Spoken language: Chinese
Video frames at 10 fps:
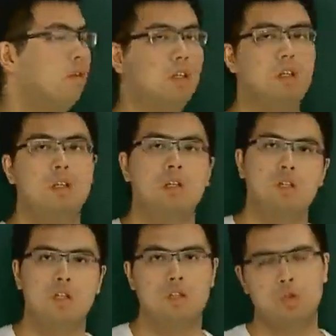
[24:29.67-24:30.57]
呢
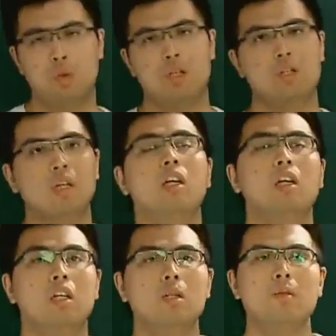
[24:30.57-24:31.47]
是垂直的。
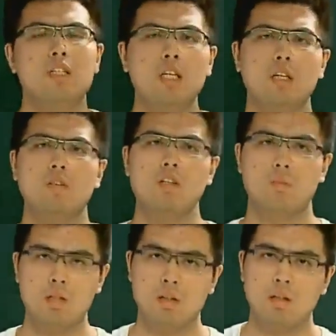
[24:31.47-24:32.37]
那么这个地方怎
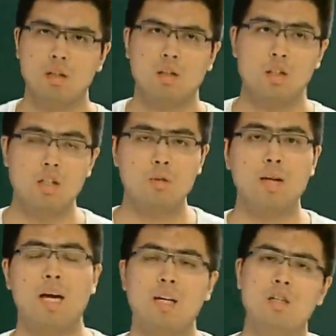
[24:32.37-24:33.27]
么证呢？你是不
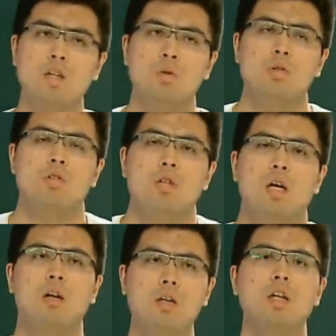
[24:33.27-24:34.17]
是还是要去
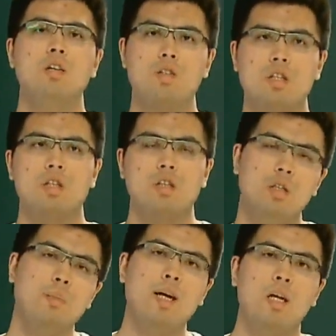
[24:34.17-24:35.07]
找一条直线，
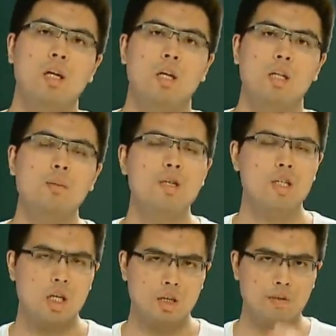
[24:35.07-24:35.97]
对吧？那么这
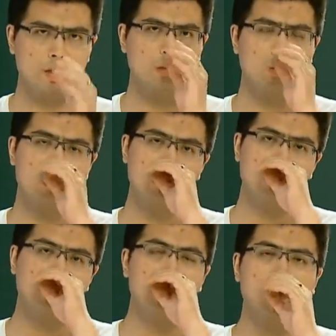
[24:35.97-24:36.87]
个地方呢，无论是我
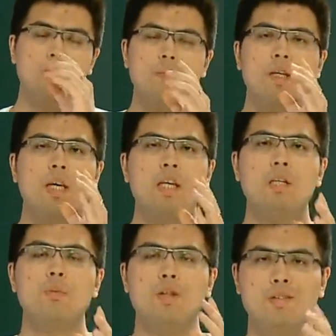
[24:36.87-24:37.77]
们平面
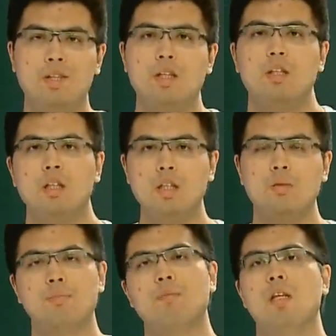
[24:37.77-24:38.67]
ABCD
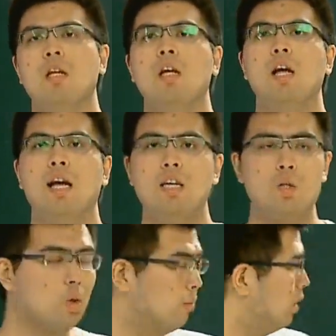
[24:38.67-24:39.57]
还
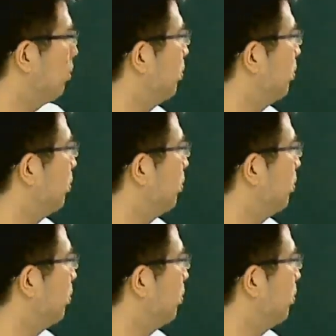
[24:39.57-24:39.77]
是我们的